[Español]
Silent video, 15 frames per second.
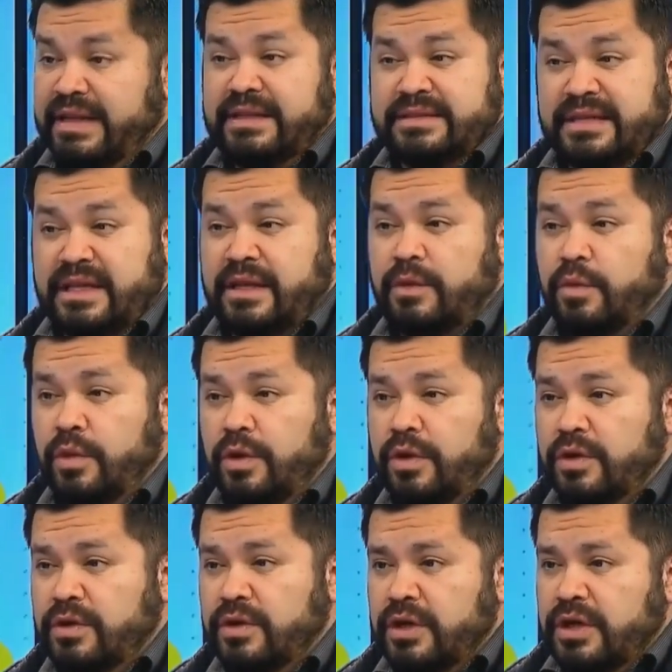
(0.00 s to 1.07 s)
26 de
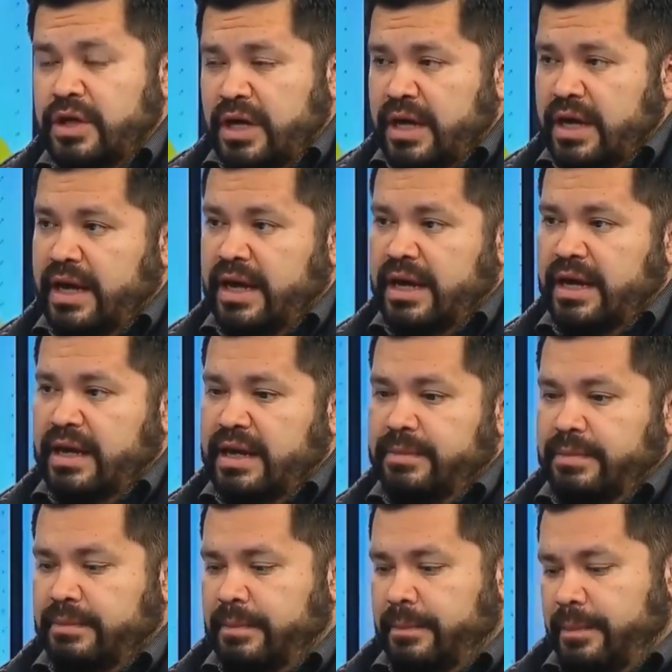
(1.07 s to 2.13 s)
julio,
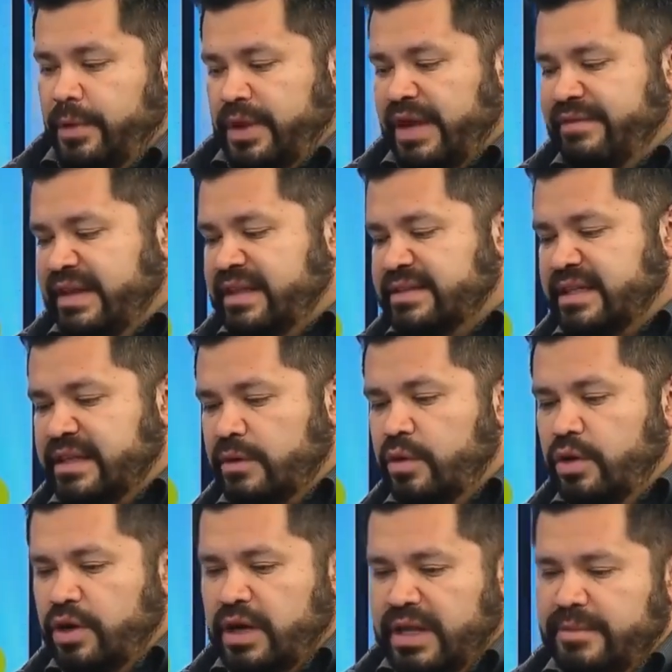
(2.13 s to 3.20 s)
el ¿Por qué el 26 de
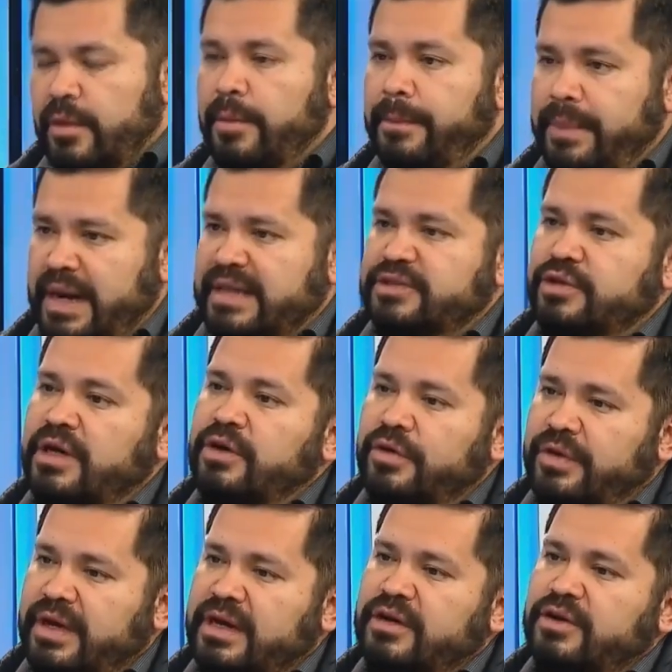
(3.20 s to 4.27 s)
julio le dimos un plazo al
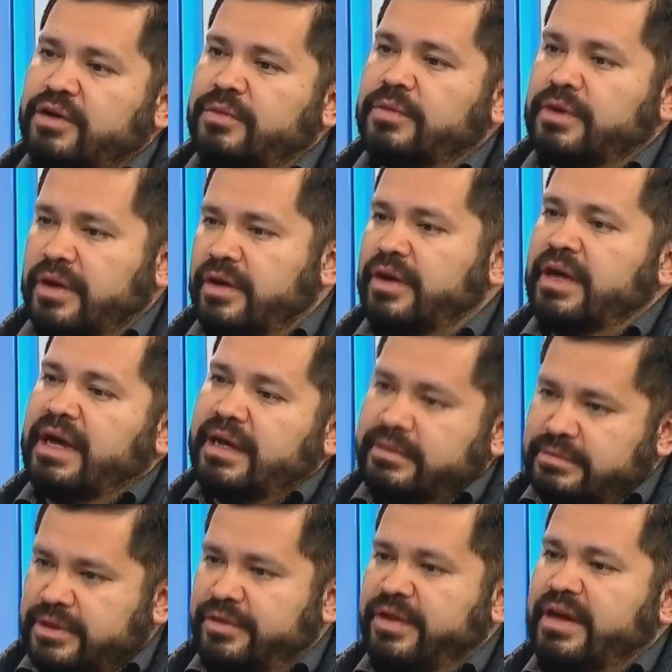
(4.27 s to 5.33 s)
gobierno? Oiga,
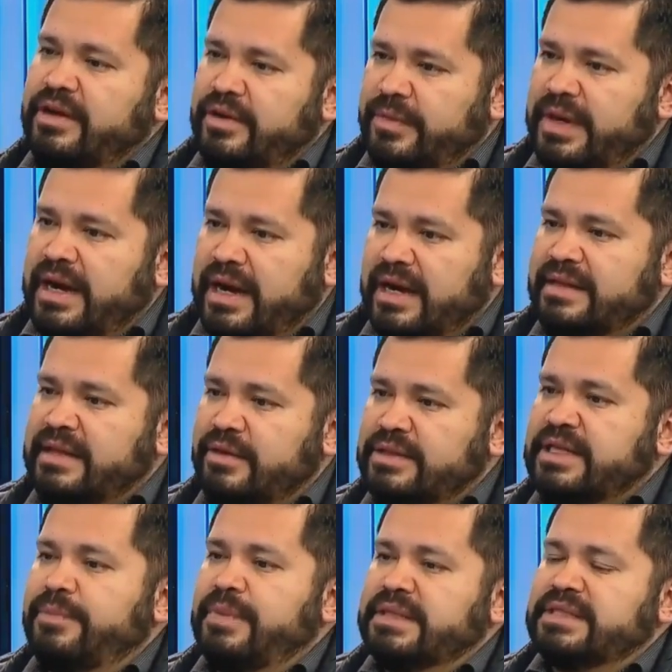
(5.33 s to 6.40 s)
gobierno, mira, acá están
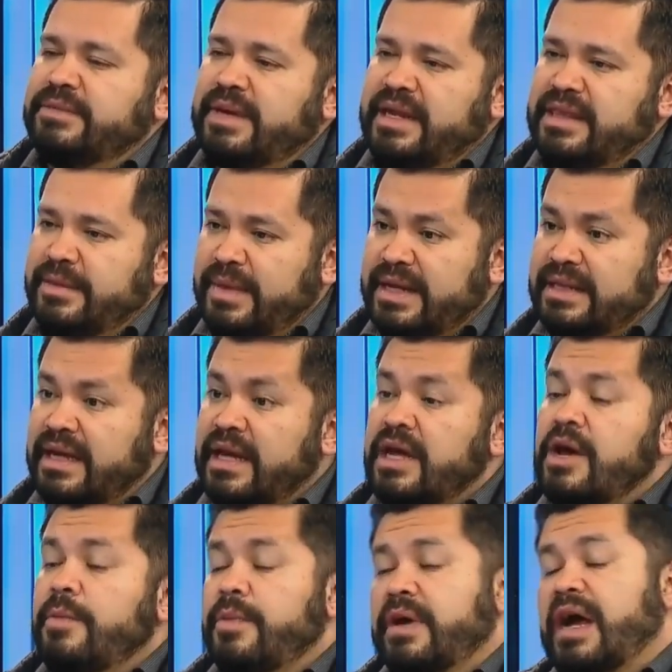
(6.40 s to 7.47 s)
nuestras principales demandas,
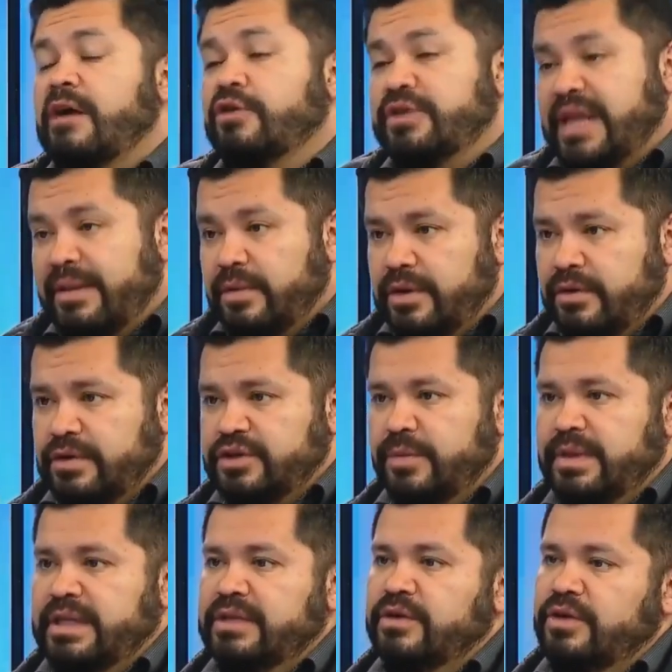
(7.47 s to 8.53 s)
porque acotamos nuestro
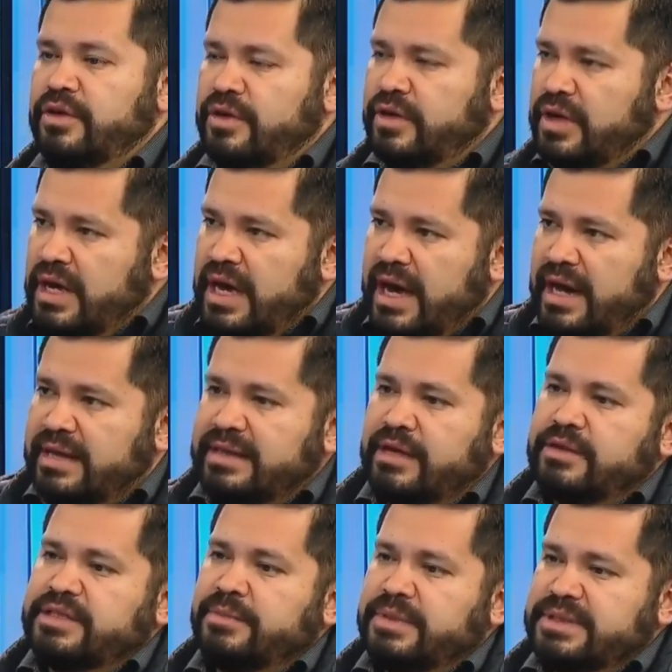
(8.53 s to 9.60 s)
petitorio, acá están
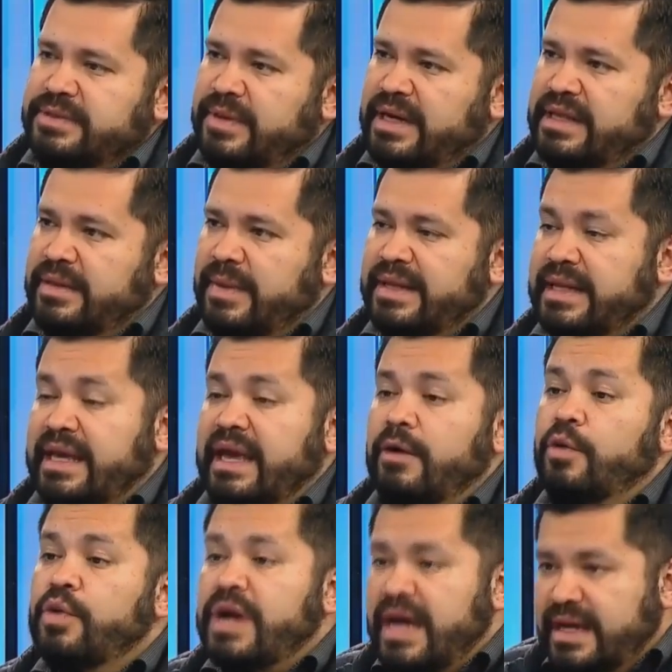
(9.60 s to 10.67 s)
nuestras principales demandas, que
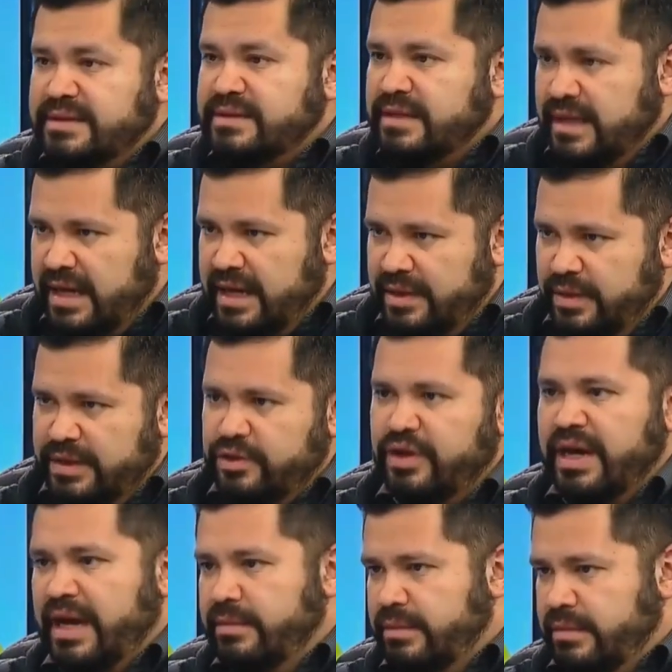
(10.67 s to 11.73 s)
una es la deuda
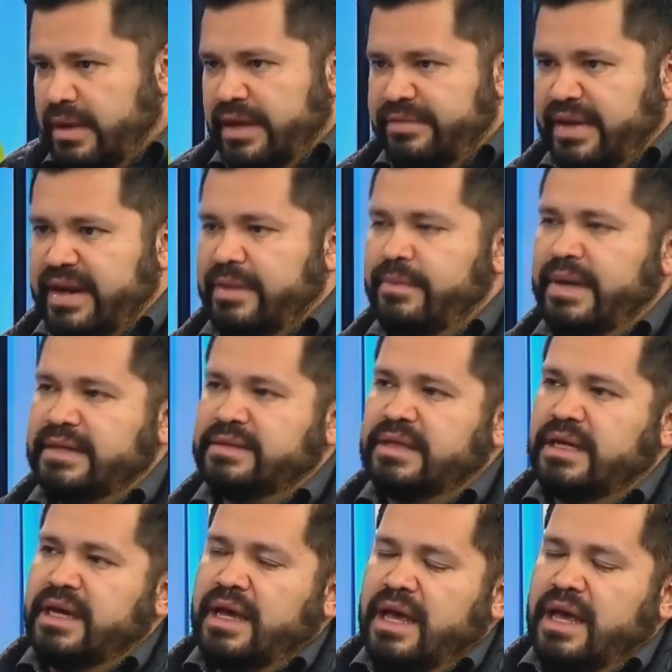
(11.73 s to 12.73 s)
histórica, hay, varias más.